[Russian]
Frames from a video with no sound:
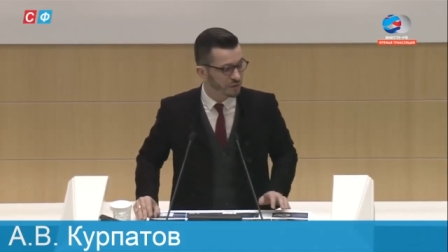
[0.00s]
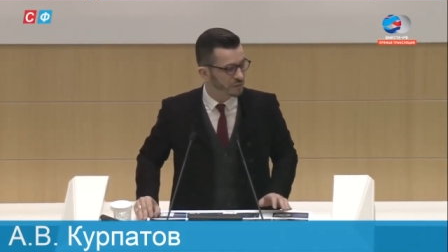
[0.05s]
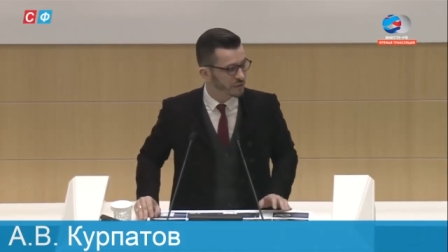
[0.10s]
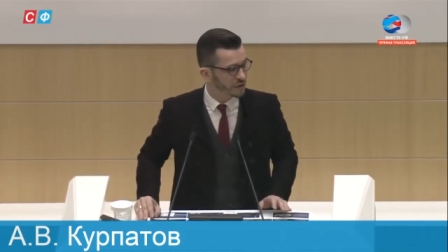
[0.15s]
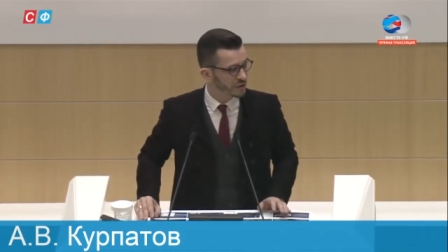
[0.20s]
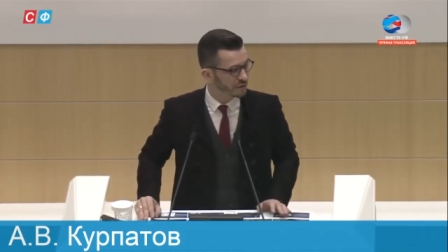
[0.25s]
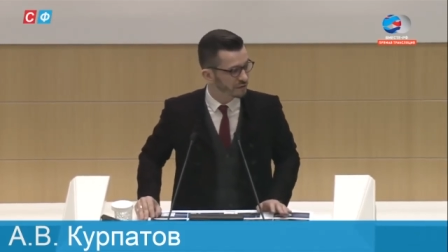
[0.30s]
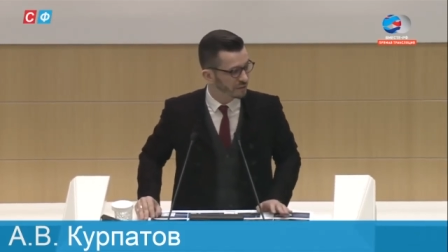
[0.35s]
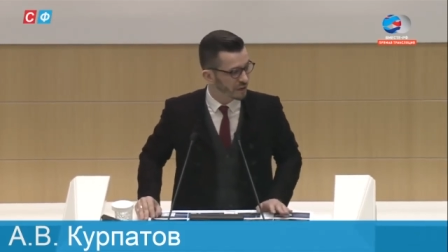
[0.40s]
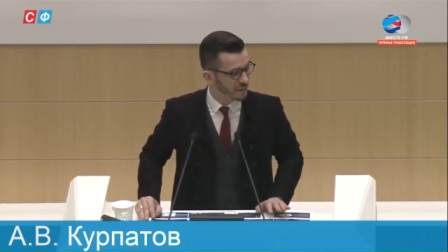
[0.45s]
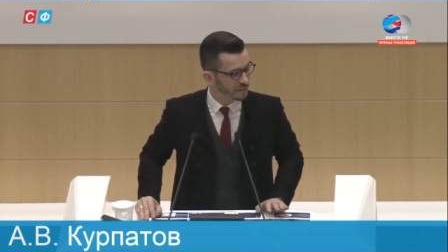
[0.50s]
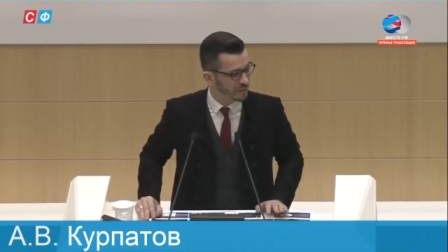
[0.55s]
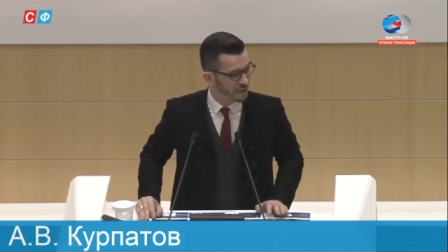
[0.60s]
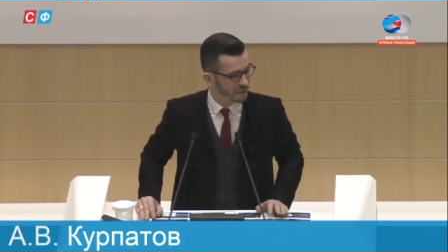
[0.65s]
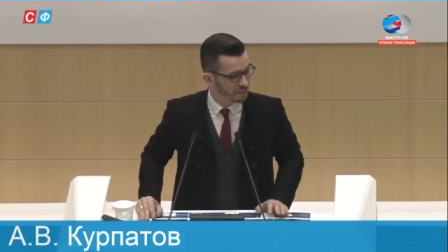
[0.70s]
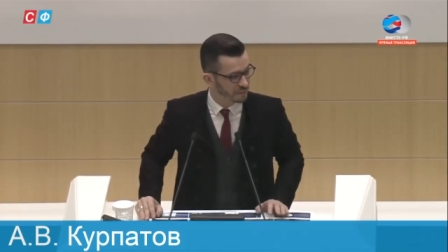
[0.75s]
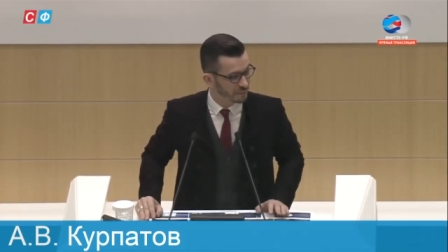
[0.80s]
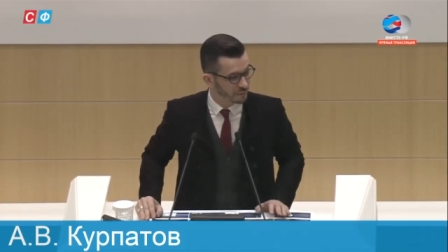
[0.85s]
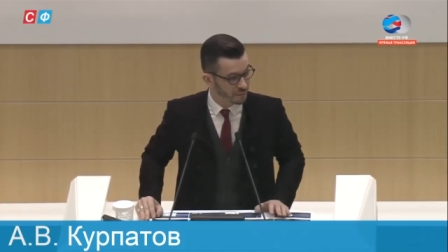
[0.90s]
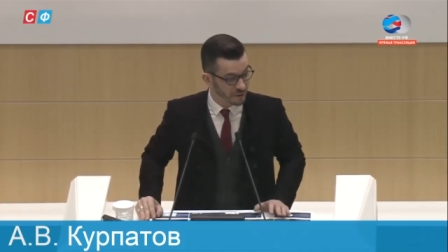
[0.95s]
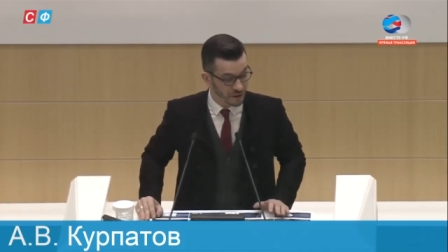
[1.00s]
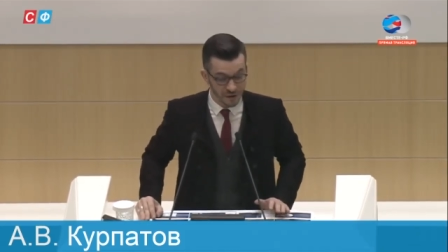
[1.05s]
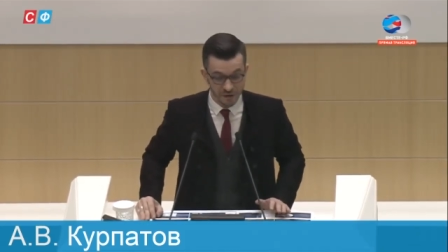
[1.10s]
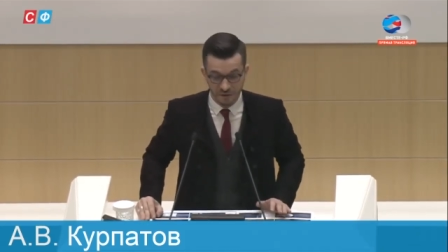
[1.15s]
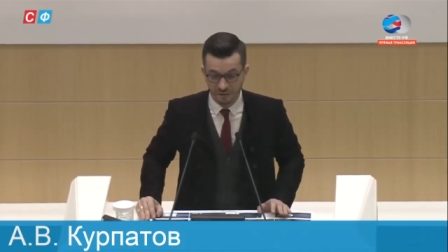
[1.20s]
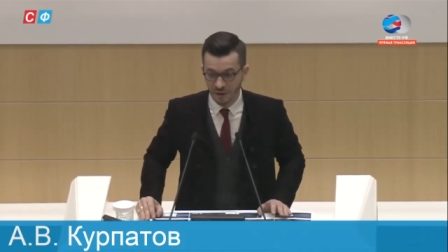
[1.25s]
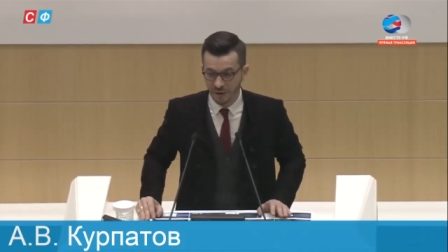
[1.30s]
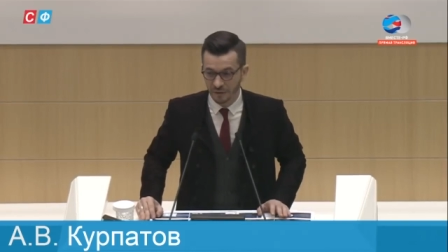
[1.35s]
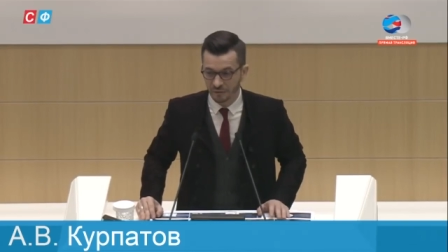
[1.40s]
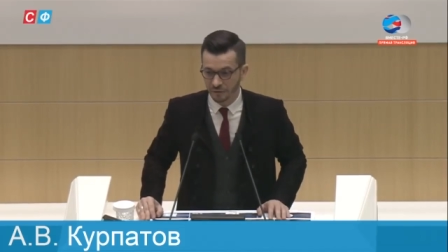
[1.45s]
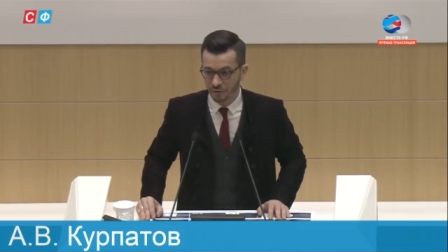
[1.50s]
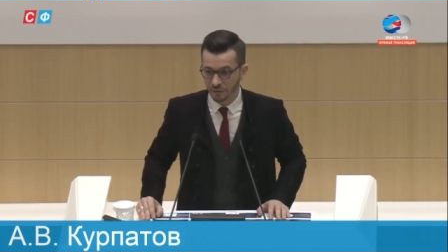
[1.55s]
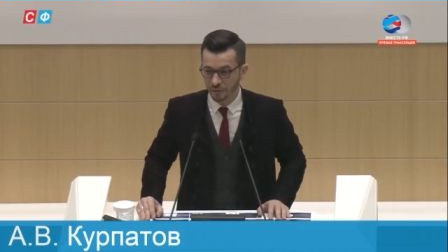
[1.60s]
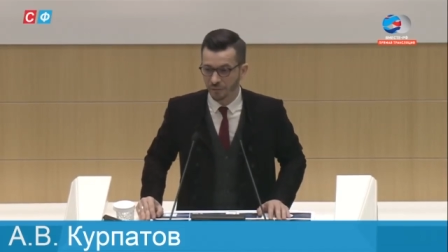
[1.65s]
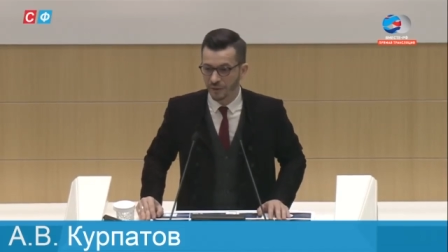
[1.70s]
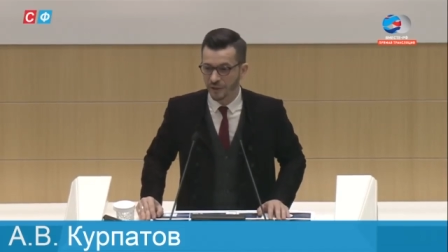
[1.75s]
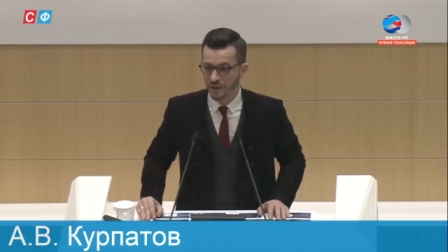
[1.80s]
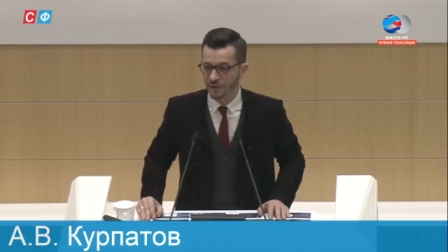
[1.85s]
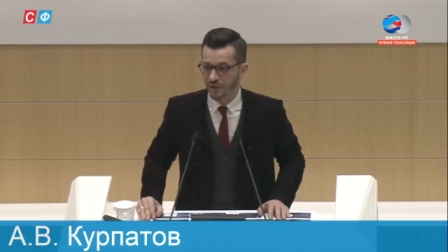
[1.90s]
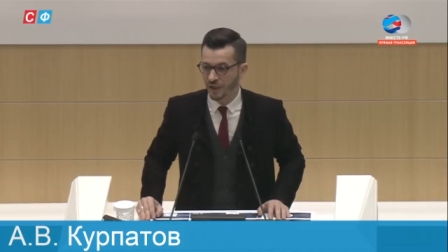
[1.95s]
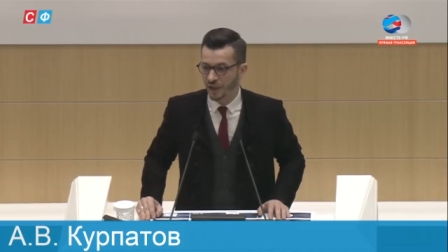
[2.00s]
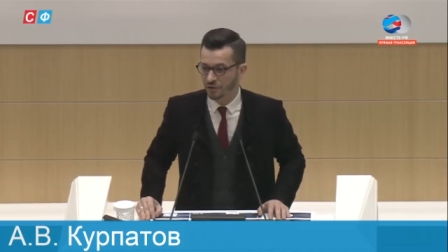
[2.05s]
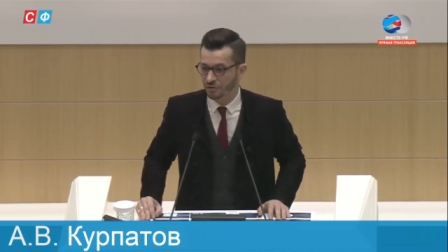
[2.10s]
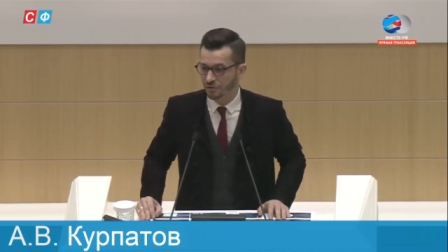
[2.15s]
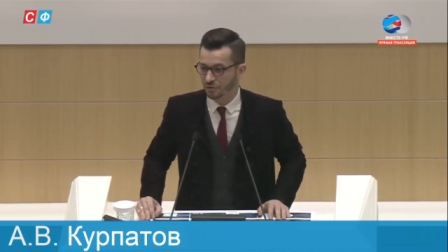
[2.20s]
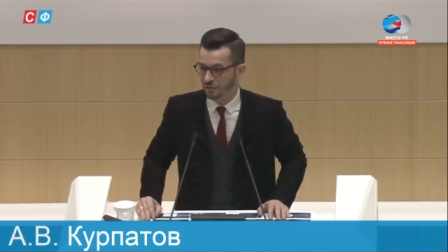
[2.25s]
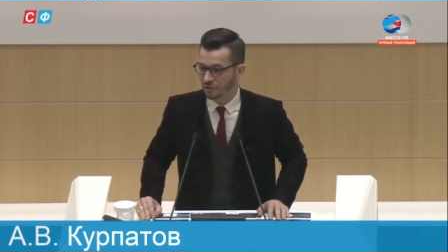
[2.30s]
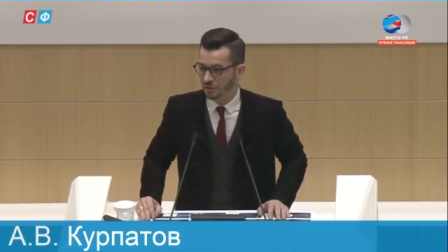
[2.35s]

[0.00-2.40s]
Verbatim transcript: мы с вами переживаем глубочайшую